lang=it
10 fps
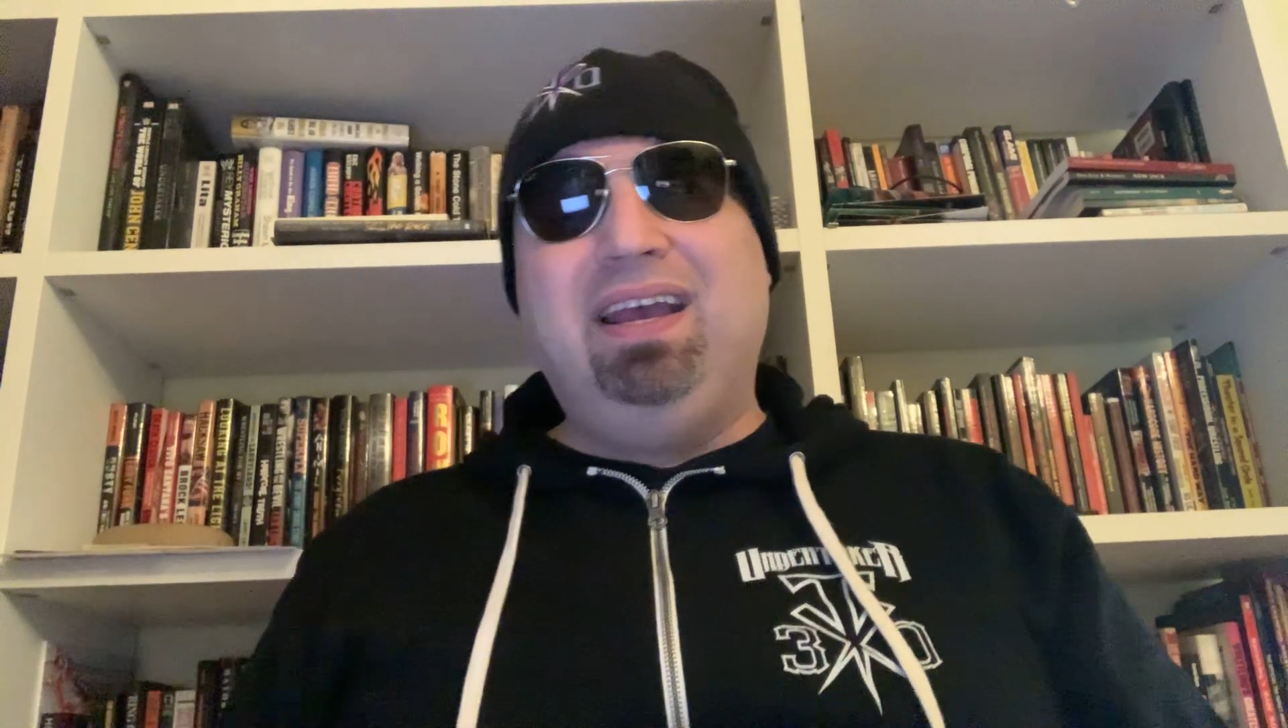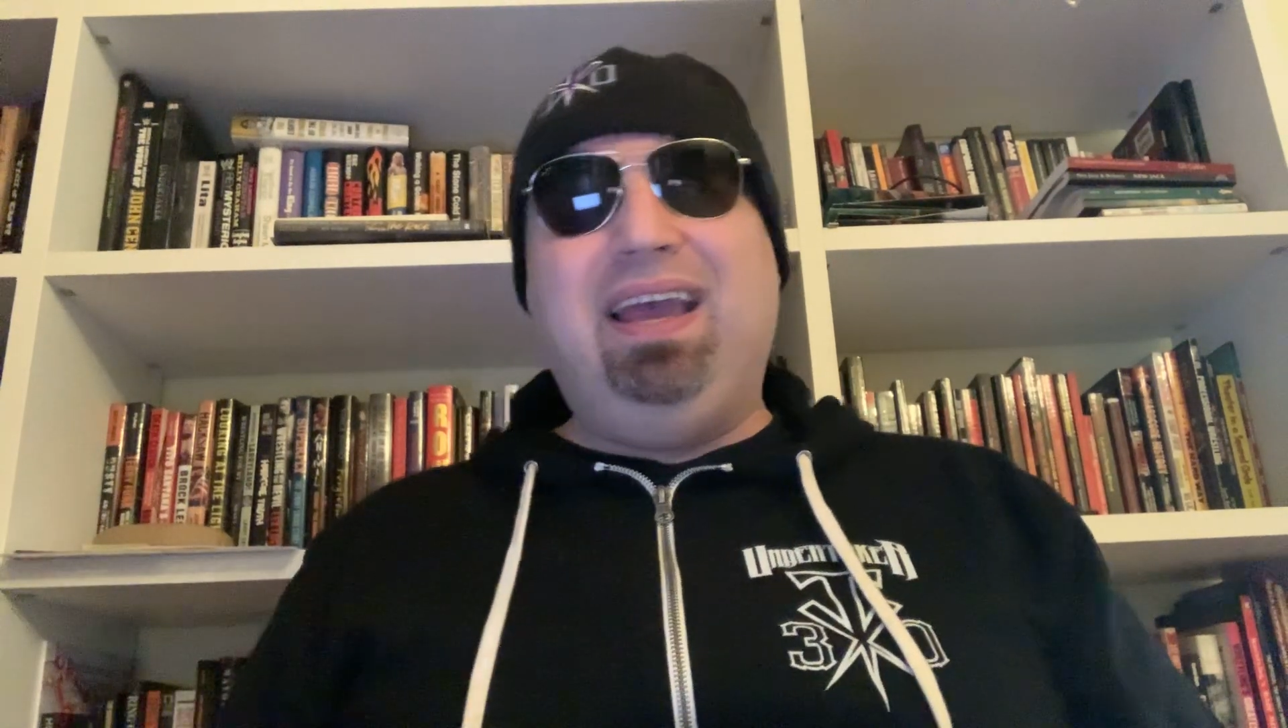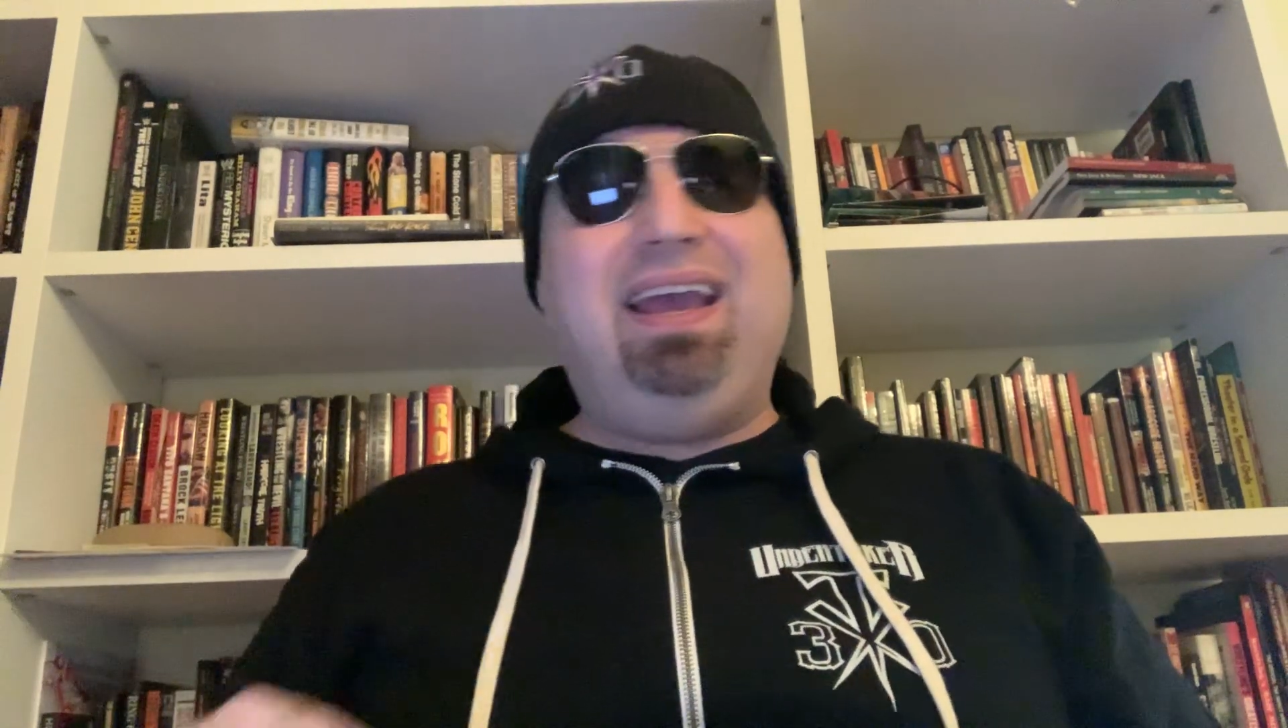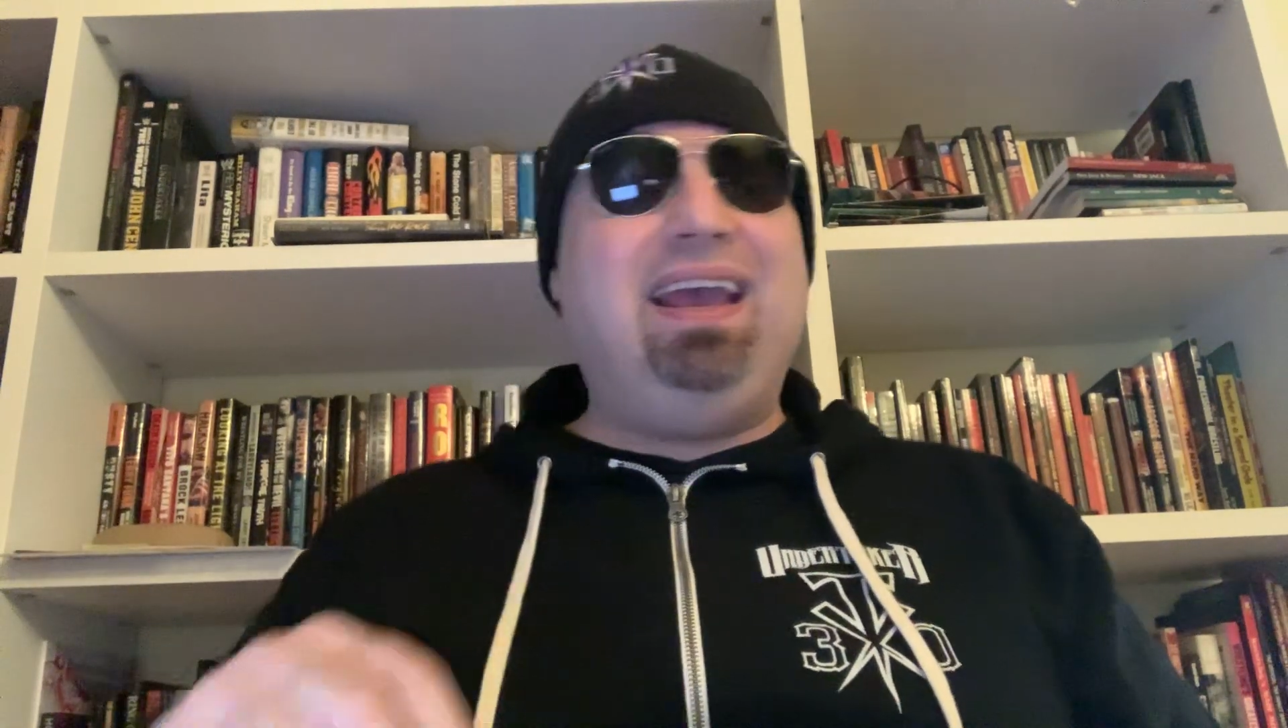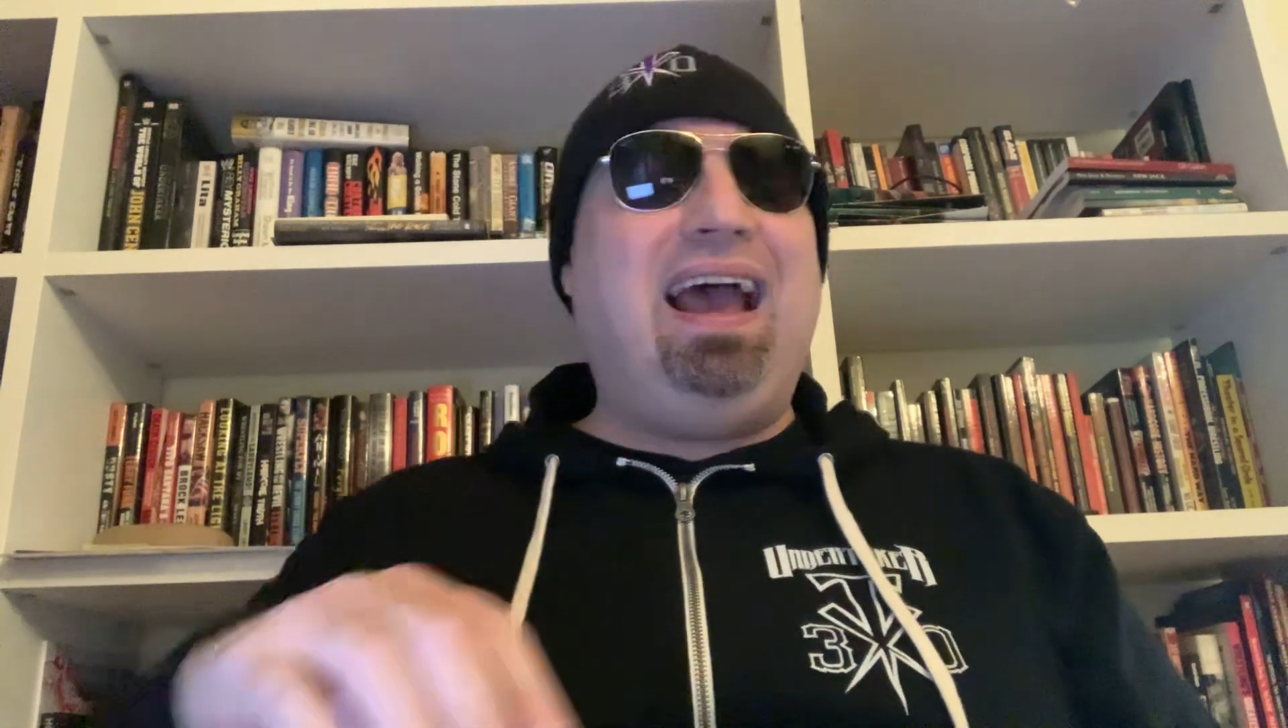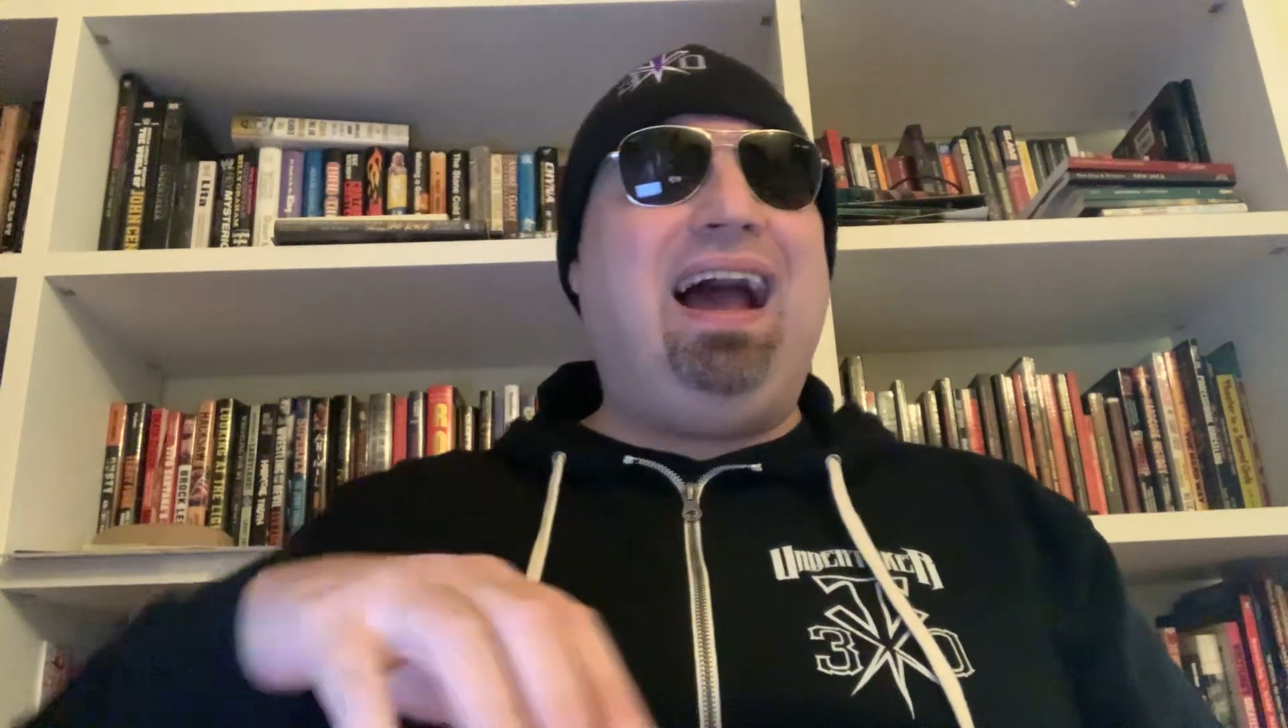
eh,